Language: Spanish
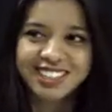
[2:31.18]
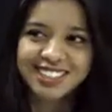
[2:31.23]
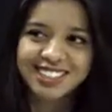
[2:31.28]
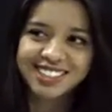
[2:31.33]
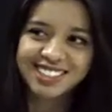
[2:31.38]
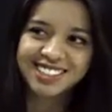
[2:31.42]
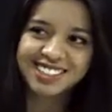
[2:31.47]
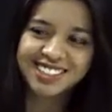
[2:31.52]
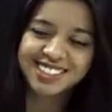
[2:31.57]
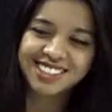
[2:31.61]

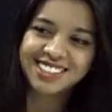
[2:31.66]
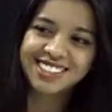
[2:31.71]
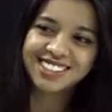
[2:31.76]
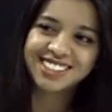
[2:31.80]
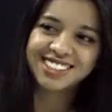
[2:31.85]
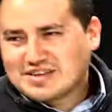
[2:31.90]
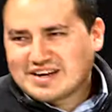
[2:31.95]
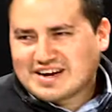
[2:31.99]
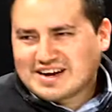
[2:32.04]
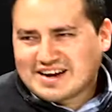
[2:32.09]
bueno pues yo
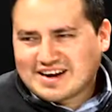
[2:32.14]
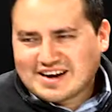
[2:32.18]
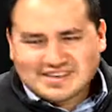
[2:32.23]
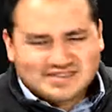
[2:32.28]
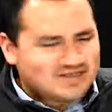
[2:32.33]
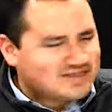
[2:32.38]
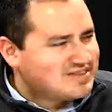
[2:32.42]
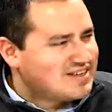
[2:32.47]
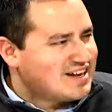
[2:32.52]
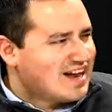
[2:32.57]
soy de la
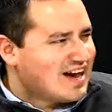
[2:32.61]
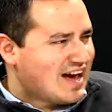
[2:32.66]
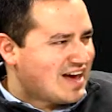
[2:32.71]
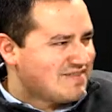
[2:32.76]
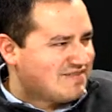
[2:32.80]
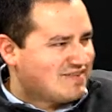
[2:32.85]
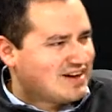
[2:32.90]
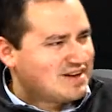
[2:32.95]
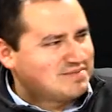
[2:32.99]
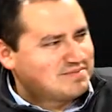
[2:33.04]
generación del
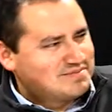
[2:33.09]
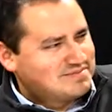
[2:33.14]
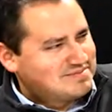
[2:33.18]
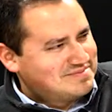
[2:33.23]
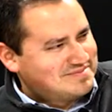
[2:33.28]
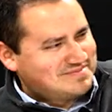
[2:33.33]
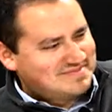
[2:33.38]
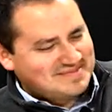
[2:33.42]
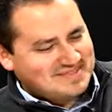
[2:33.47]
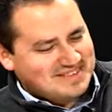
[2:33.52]
hi-fi
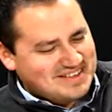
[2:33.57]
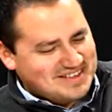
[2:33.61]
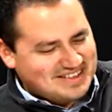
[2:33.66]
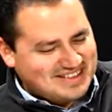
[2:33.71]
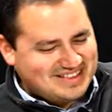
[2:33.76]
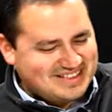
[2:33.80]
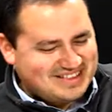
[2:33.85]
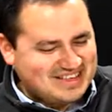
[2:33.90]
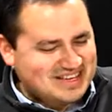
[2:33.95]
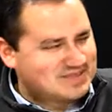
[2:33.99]

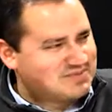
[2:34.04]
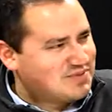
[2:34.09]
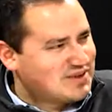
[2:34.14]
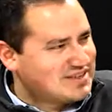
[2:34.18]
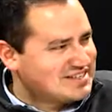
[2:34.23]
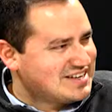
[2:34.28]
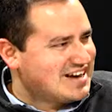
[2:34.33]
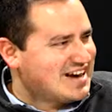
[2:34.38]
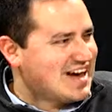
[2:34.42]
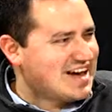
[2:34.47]

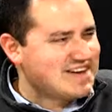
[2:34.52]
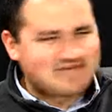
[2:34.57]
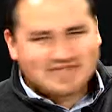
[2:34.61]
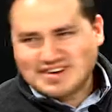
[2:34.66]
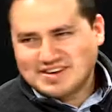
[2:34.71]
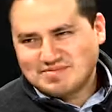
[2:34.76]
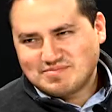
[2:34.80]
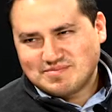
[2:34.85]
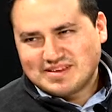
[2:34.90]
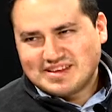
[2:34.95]
después de mm.
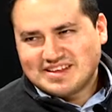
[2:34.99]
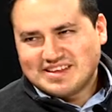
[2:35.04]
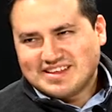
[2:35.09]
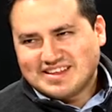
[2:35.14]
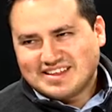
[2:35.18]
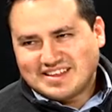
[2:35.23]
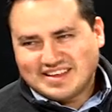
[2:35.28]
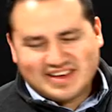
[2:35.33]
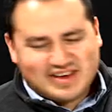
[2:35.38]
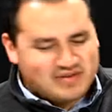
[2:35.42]
hi-fi
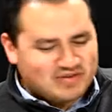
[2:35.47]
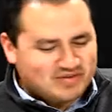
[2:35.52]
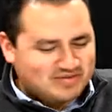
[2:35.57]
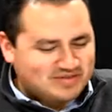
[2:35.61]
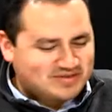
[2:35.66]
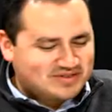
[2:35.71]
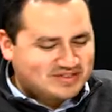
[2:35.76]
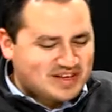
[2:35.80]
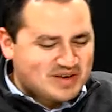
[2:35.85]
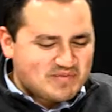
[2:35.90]
eh,
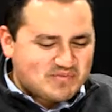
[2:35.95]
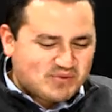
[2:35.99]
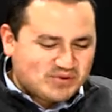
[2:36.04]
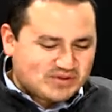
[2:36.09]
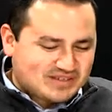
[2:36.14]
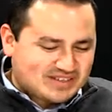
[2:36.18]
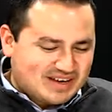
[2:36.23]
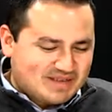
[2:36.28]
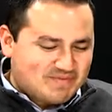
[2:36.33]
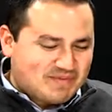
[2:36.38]
unos
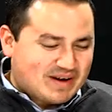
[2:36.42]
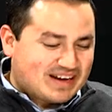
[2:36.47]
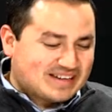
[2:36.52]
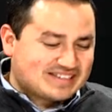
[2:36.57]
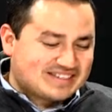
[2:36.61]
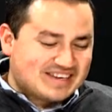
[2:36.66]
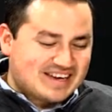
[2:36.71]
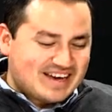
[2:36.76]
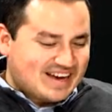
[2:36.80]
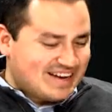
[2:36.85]
tiempos que
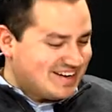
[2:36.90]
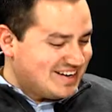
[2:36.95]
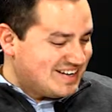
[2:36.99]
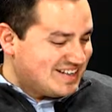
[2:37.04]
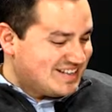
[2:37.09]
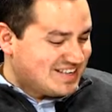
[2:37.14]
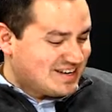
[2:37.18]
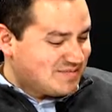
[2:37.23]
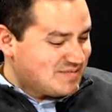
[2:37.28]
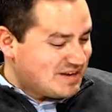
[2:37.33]
parecían
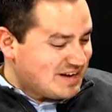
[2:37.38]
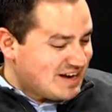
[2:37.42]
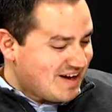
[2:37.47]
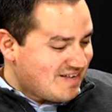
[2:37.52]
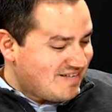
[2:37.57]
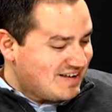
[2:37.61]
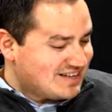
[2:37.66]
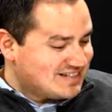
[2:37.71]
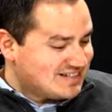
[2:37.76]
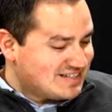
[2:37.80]

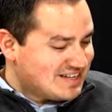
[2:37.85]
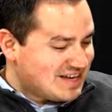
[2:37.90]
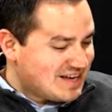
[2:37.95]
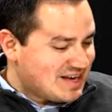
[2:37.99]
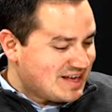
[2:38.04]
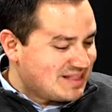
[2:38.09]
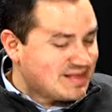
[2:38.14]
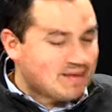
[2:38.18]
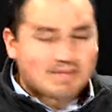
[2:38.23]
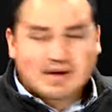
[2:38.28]
interminables
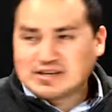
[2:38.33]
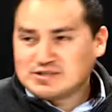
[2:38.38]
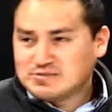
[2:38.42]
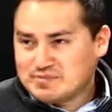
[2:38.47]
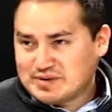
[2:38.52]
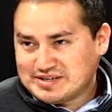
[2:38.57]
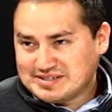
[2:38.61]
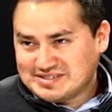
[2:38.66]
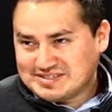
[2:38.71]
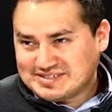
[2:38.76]
de,
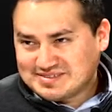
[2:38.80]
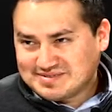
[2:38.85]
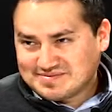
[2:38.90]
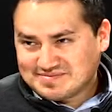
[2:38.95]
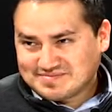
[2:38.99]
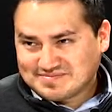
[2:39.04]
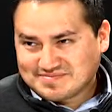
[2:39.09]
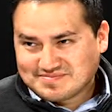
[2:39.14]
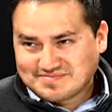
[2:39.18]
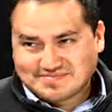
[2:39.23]
MySpace
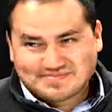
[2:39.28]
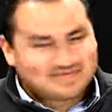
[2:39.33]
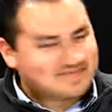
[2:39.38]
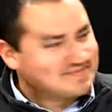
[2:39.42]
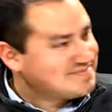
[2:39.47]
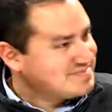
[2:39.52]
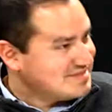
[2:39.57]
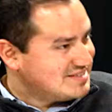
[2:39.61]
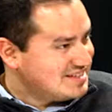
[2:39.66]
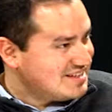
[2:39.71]
MySpace
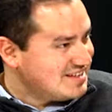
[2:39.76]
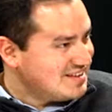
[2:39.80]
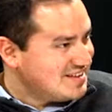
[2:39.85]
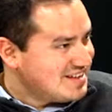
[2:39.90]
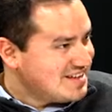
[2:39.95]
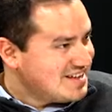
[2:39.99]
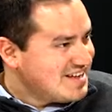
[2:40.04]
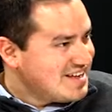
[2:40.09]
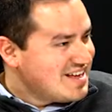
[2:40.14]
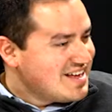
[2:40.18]
¿cierto? sí
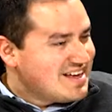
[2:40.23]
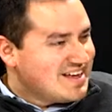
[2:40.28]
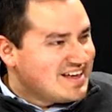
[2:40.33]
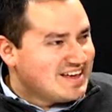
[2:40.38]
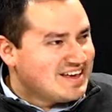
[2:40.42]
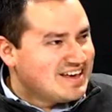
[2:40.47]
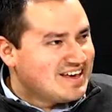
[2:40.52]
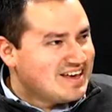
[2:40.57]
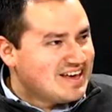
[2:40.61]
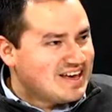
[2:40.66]

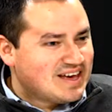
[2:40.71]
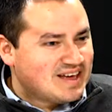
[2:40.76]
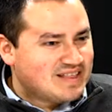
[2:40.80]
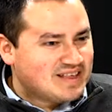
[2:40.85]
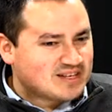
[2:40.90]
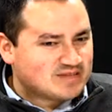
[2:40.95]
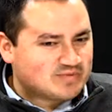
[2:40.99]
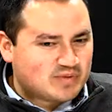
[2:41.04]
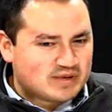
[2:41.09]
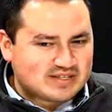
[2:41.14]
y
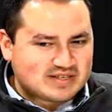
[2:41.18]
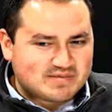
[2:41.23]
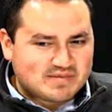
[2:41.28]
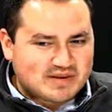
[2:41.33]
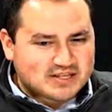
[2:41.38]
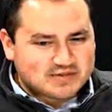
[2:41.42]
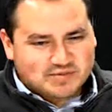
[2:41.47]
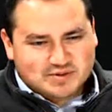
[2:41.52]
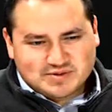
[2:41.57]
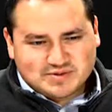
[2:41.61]
después de
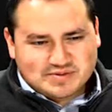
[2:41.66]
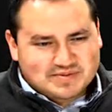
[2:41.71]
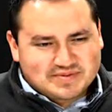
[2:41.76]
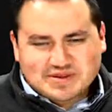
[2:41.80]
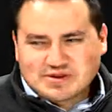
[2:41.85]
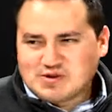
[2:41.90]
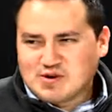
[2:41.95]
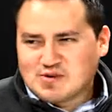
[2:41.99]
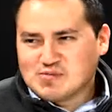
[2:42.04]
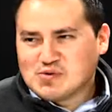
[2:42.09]
MySpace pues
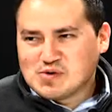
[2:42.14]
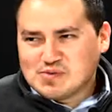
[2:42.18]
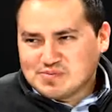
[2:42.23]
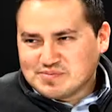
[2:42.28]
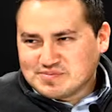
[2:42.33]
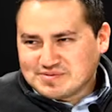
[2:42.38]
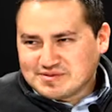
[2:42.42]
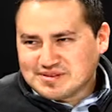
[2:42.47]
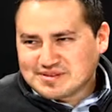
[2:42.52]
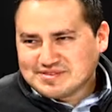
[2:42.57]
vino el
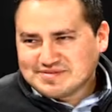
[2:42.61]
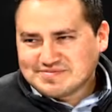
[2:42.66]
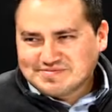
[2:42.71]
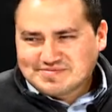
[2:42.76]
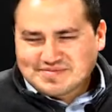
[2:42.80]
boom, ¿no?